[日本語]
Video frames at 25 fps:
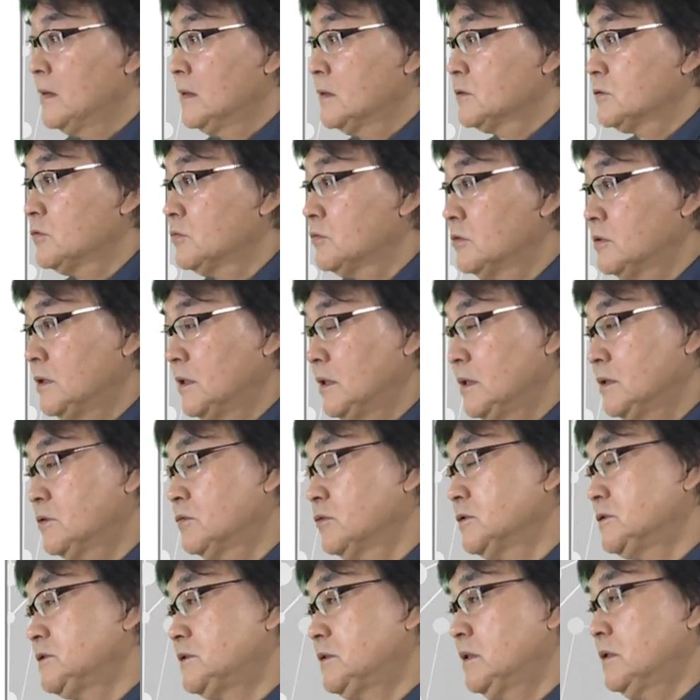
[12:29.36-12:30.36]
その例
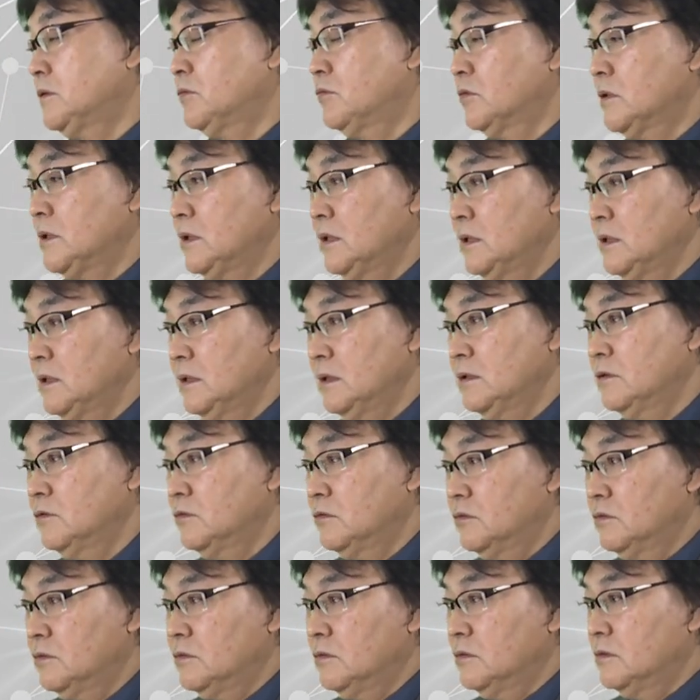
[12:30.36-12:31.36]
としてこれあ
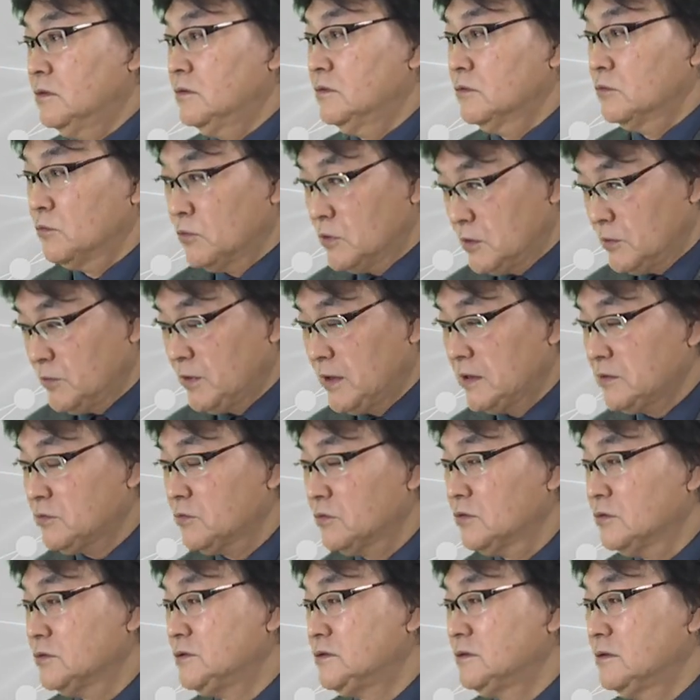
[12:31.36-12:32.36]
のこれも後
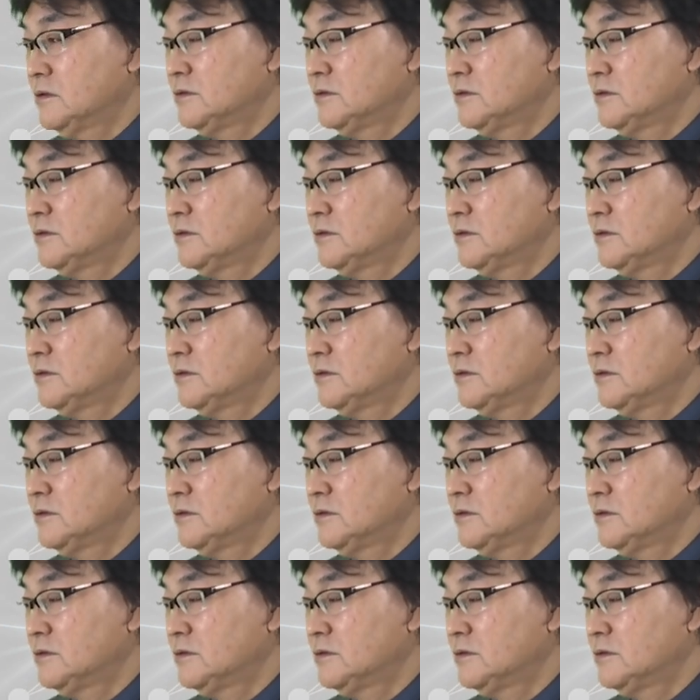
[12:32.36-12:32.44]
の